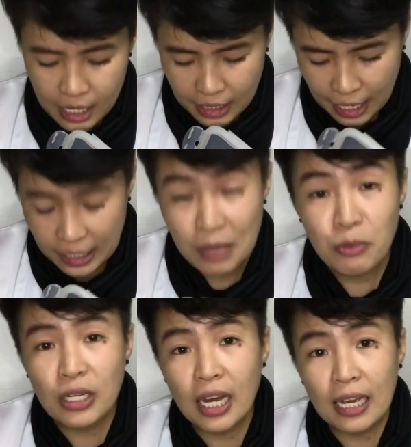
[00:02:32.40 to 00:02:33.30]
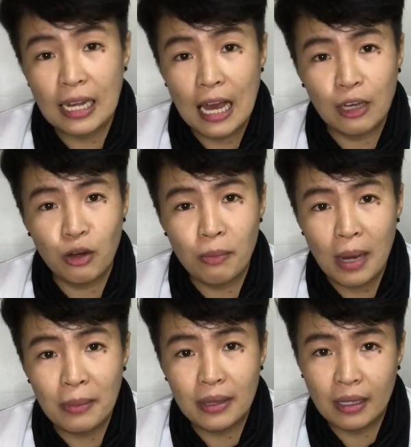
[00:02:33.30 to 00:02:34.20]
Kaya hindi mo na kailangan
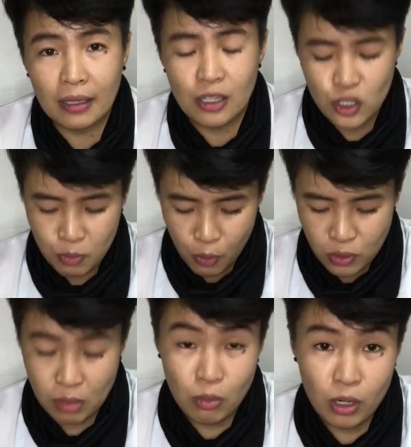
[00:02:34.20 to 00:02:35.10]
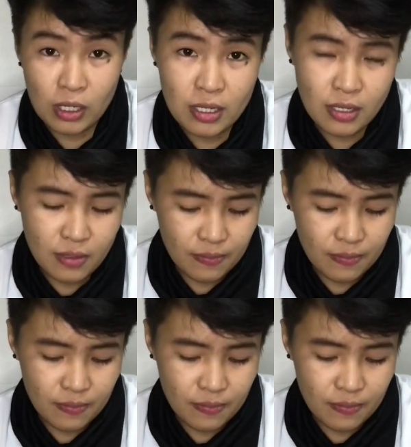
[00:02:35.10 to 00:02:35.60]
gumamit ng disposables.